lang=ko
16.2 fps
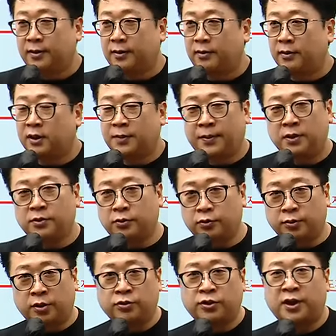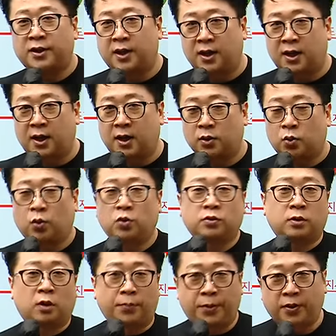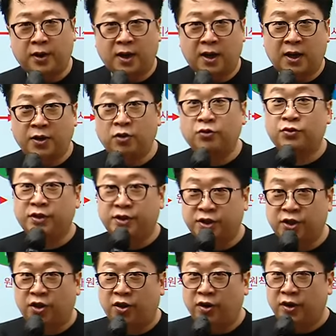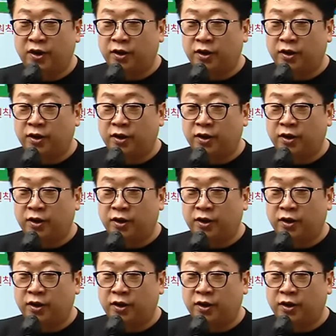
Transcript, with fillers: 어? 기반시도좀 설치해달라, 도로 는 넓혀달라 이럴 수 있죠.